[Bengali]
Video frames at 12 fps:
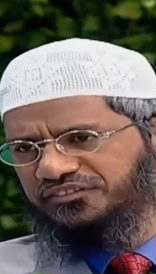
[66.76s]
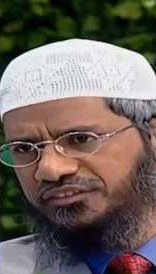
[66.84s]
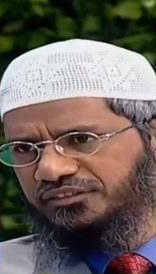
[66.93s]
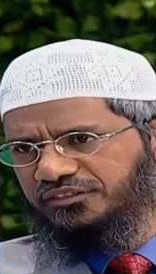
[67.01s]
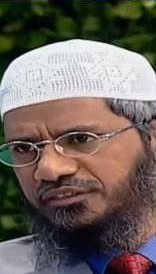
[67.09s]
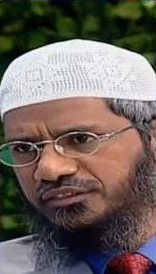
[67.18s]

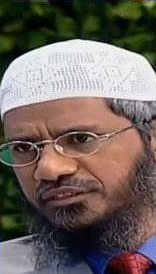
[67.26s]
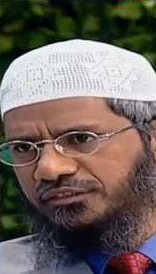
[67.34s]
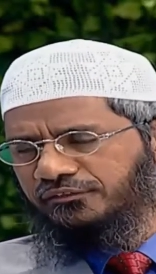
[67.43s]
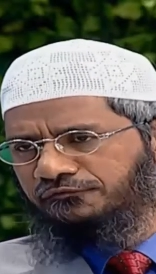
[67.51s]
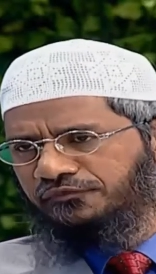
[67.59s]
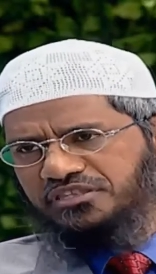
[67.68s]
যে
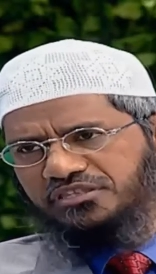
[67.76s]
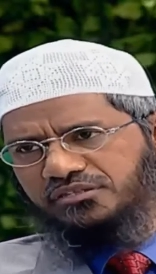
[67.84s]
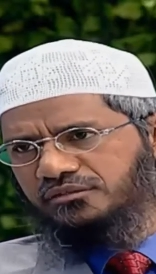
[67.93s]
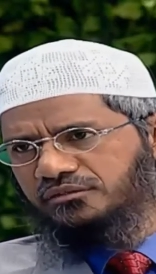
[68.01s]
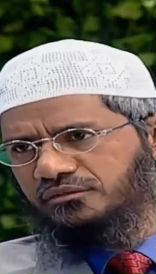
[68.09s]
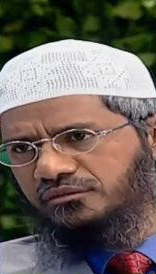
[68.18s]

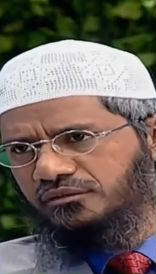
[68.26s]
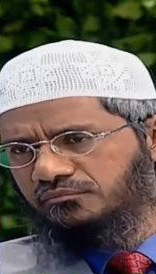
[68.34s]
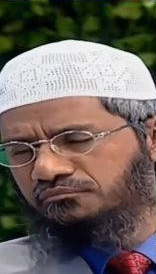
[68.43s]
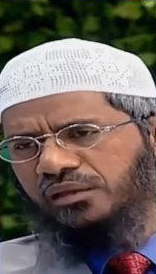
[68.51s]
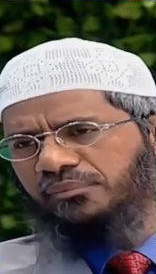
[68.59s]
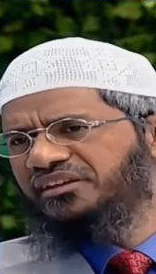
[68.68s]
তোমরা সবাই
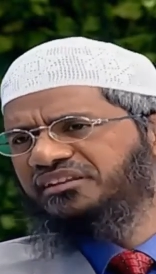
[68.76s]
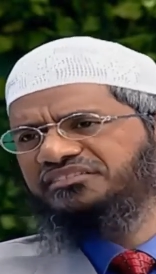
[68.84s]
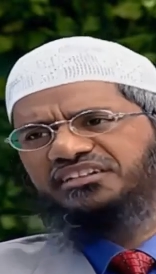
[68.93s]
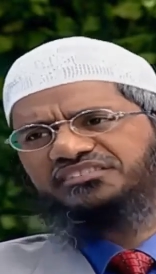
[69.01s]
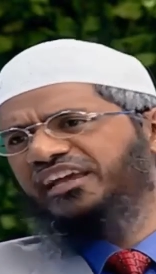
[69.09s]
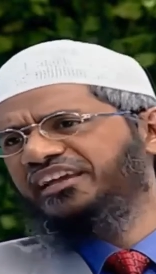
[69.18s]
শোনো
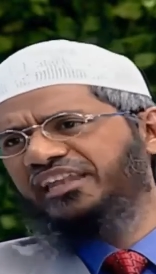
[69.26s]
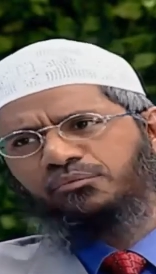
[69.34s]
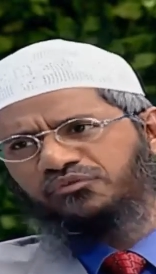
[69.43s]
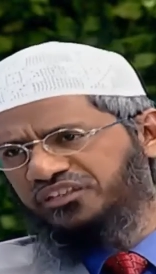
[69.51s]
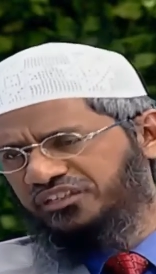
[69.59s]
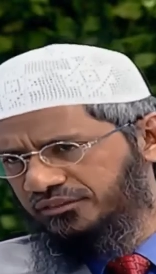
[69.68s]

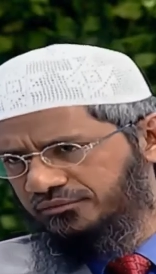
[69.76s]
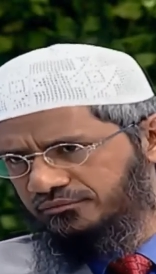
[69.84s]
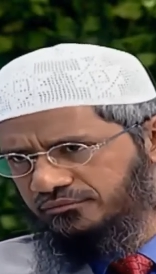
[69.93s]
রহমতের মাস